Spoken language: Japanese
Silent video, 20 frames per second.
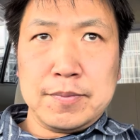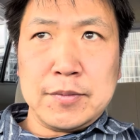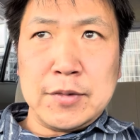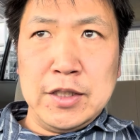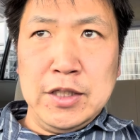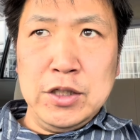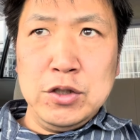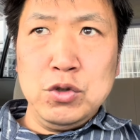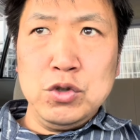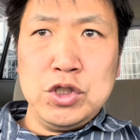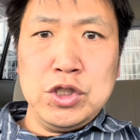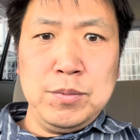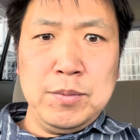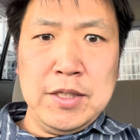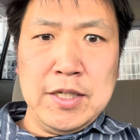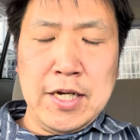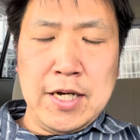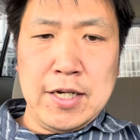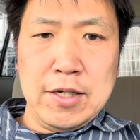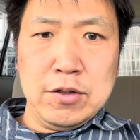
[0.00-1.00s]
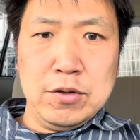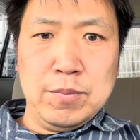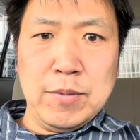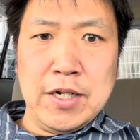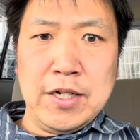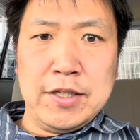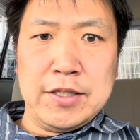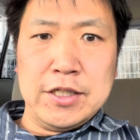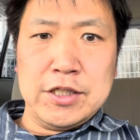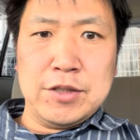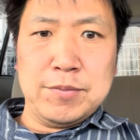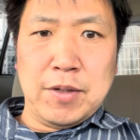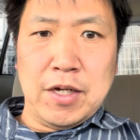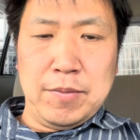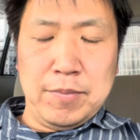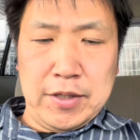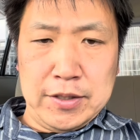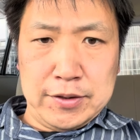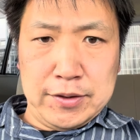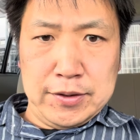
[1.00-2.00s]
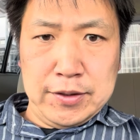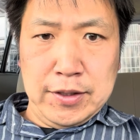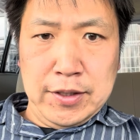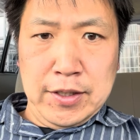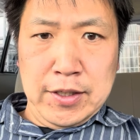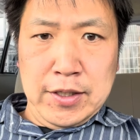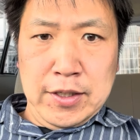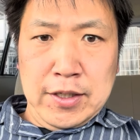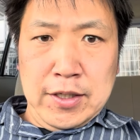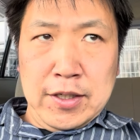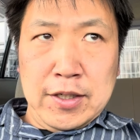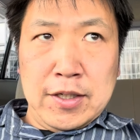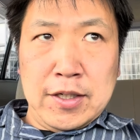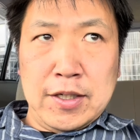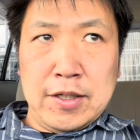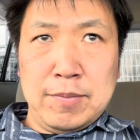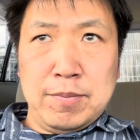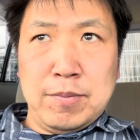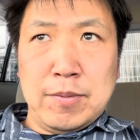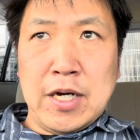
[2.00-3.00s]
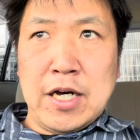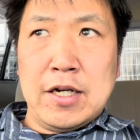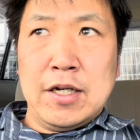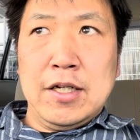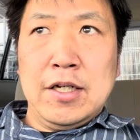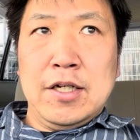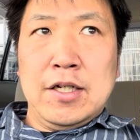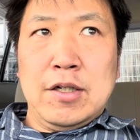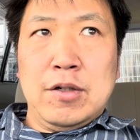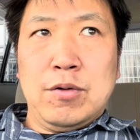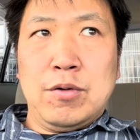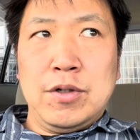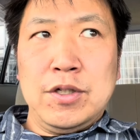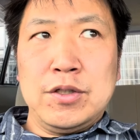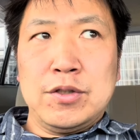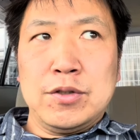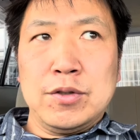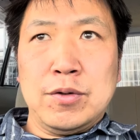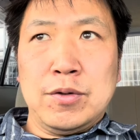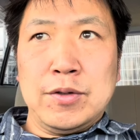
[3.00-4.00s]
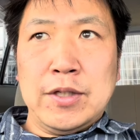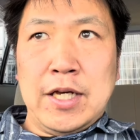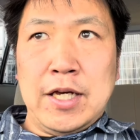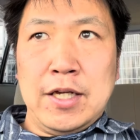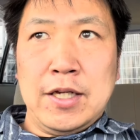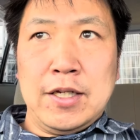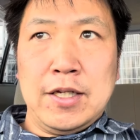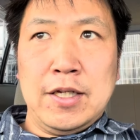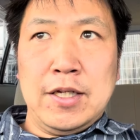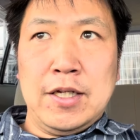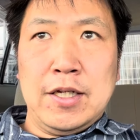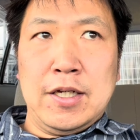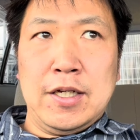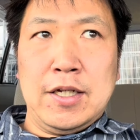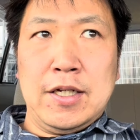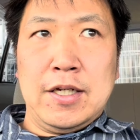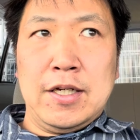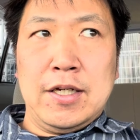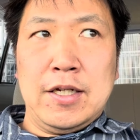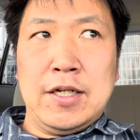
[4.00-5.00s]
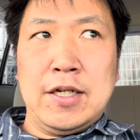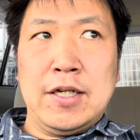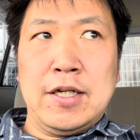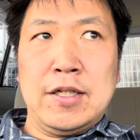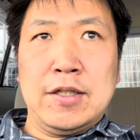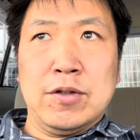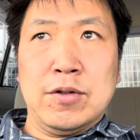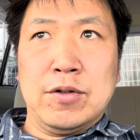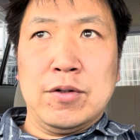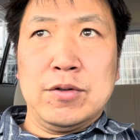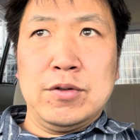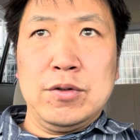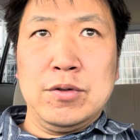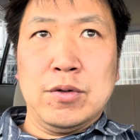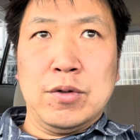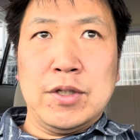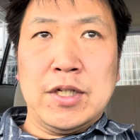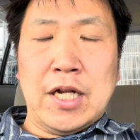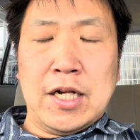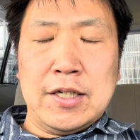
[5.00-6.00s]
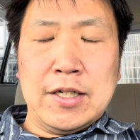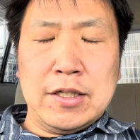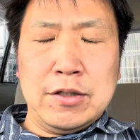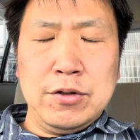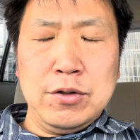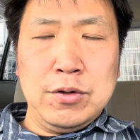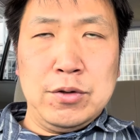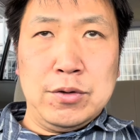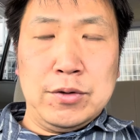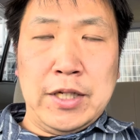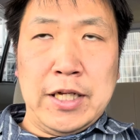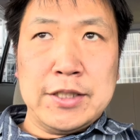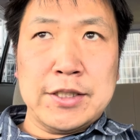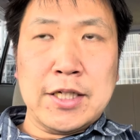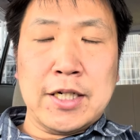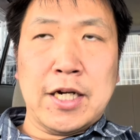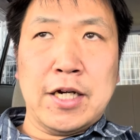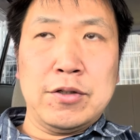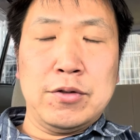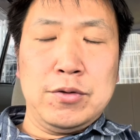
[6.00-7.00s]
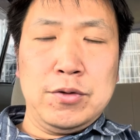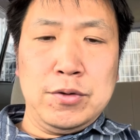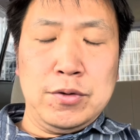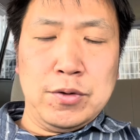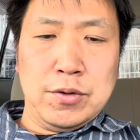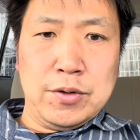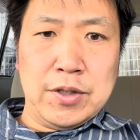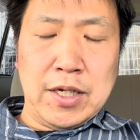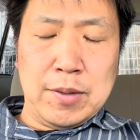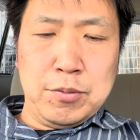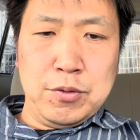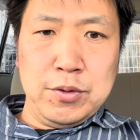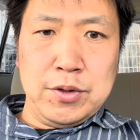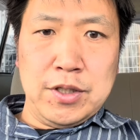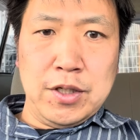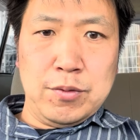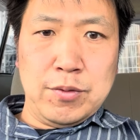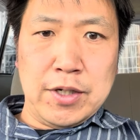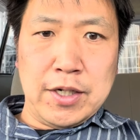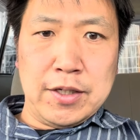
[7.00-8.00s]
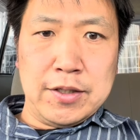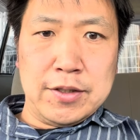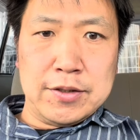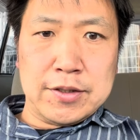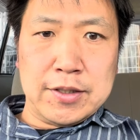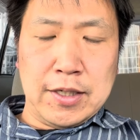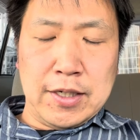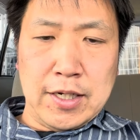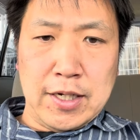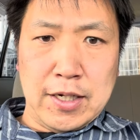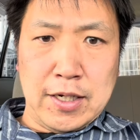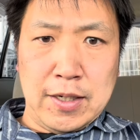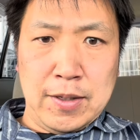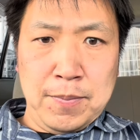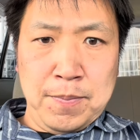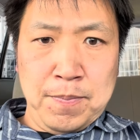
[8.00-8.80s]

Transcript: 憎しみが生まれてしまいます。あまあ法律をね、えー、のルールをやルールね社会のルールを破ってるわけですから